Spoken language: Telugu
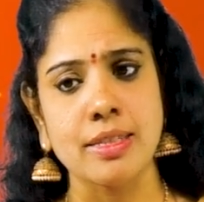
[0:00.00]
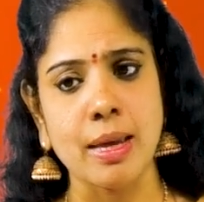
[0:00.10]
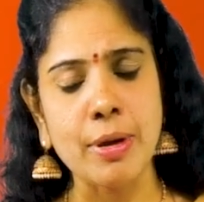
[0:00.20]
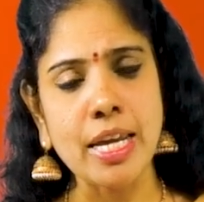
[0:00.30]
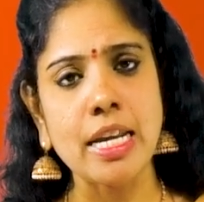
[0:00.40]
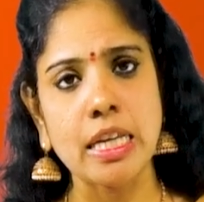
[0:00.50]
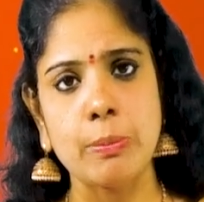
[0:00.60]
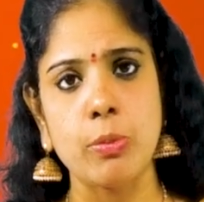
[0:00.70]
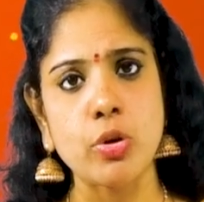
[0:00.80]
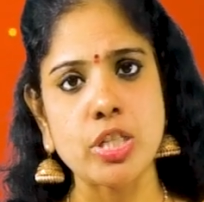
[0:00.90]

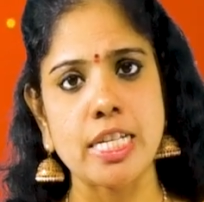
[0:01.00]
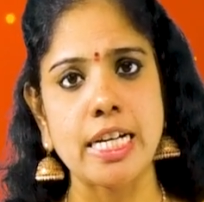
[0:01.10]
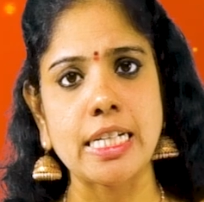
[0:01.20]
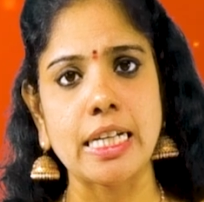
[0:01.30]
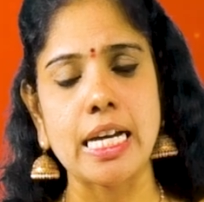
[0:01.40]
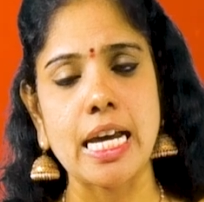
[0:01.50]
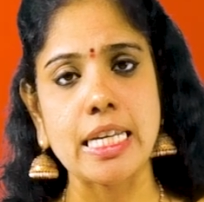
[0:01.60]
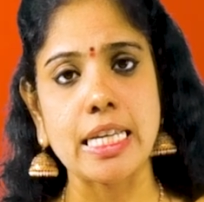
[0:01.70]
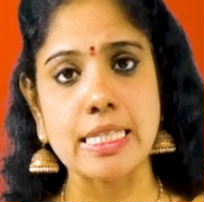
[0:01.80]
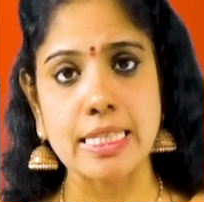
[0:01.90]
సమయానికి భోంచేయటం
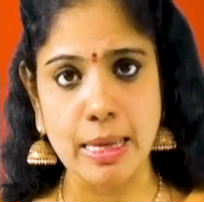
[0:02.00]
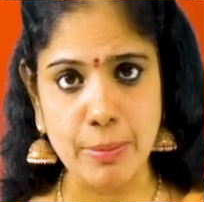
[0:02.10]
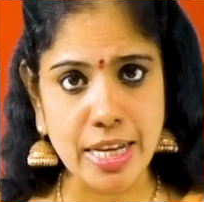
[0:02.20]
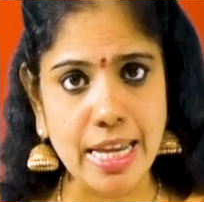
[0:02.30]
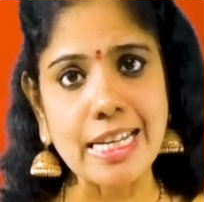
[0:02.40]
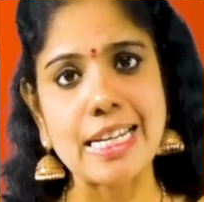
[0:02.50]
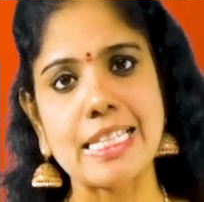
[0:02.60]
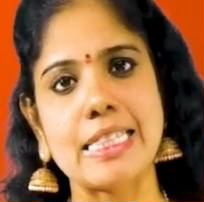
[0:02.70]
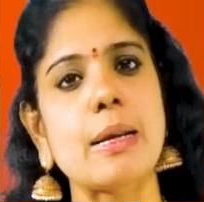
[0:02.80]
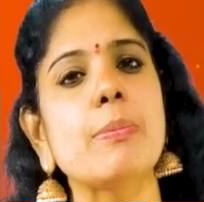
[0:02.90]
కానీ సమయానికి
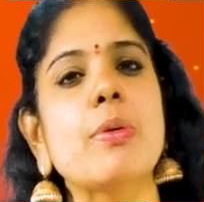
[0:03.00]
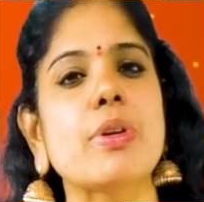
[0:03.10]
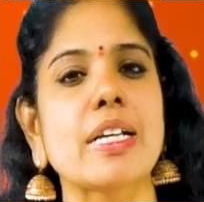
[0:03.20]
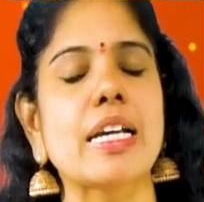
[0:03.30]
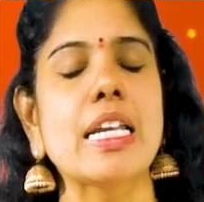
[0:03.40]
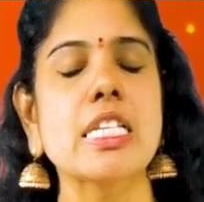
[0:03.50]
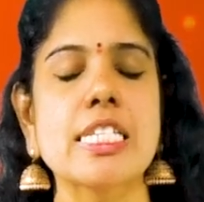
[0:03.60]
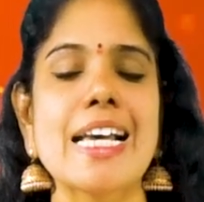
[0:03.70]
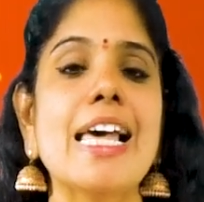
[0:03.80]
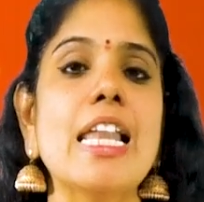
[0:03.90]
నిద్రపోవటం కానీ
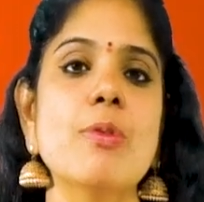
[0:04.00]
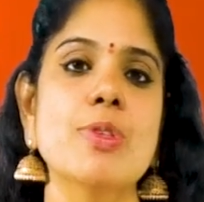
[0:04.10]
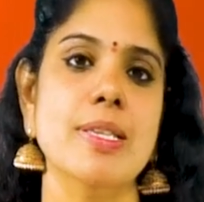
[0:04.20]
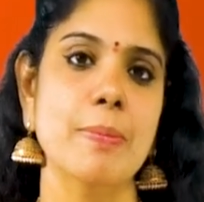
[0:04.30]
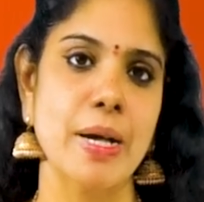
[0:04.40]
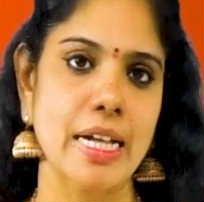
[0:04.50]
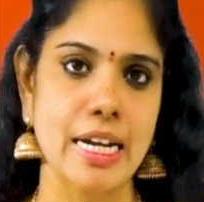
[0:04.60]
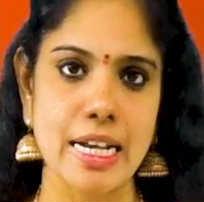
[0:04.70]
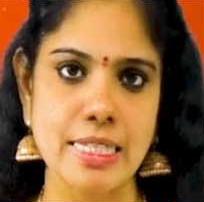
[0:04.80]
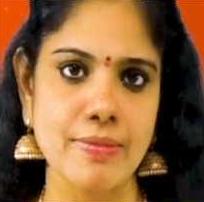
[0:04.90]
చాలా అవసరం
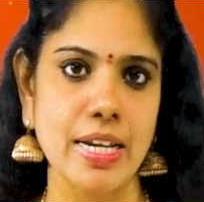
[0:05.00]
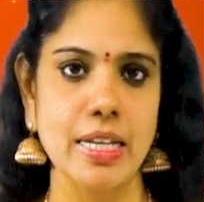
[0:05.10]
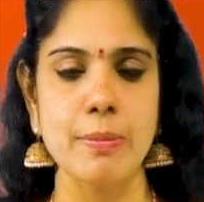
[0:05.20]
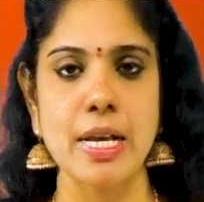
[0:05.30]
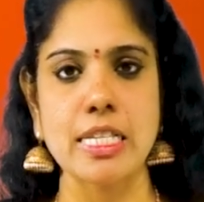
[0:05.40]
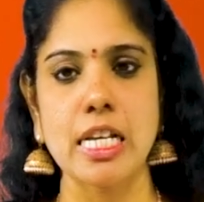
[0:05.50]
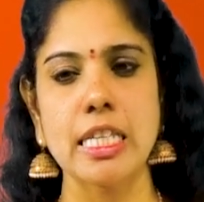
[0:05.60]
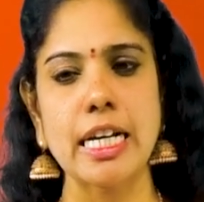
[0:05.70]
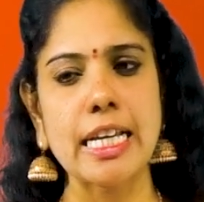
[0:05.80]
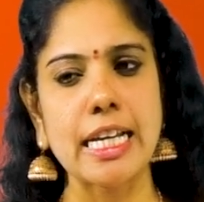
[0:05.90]
మకర రాశి వారికి మాసంలో
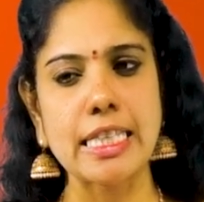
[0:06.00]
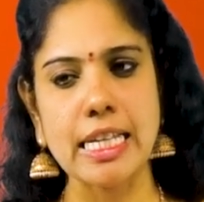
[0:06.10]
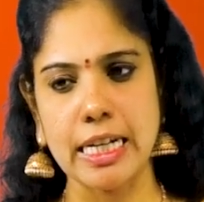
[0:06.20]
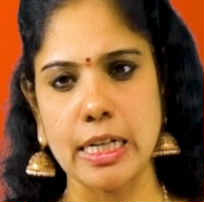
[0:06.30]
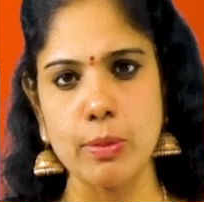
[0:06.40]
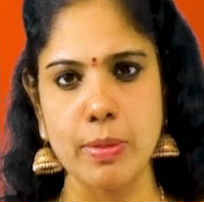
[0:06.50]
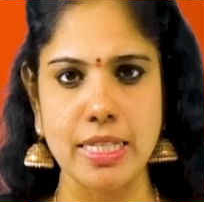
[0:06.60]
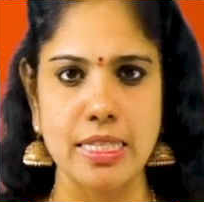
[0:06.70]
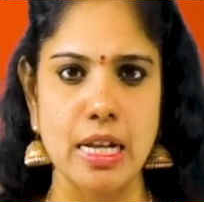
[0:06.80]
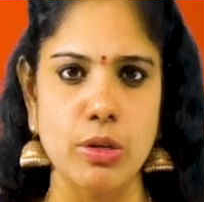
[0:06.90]
ఎందుకంటే గత రెండు
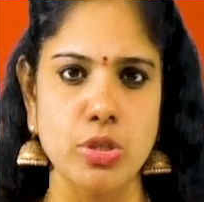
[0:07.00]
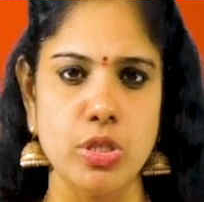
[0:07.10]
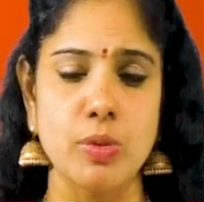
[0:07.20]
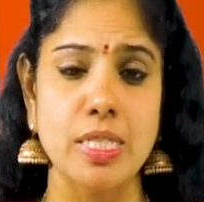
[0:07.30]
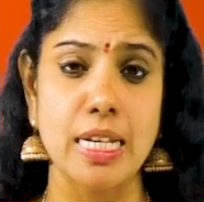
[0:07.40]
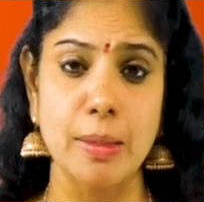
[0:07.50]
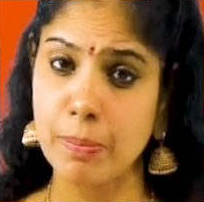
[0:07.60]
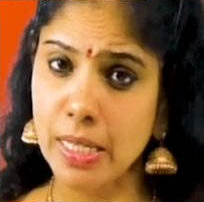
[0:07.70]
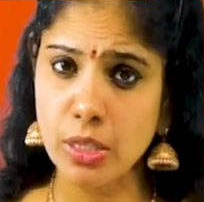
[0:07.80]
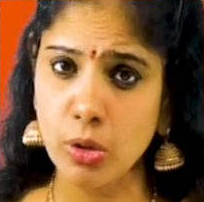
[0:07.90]
మాసాల నుంచి వచ్చిన
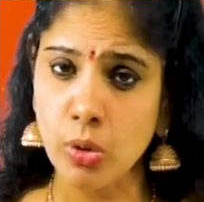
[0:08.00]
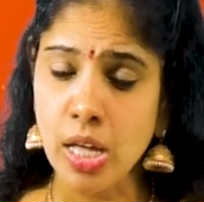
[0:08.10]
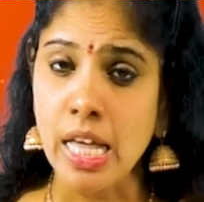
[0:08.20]
ఇబ్బందులు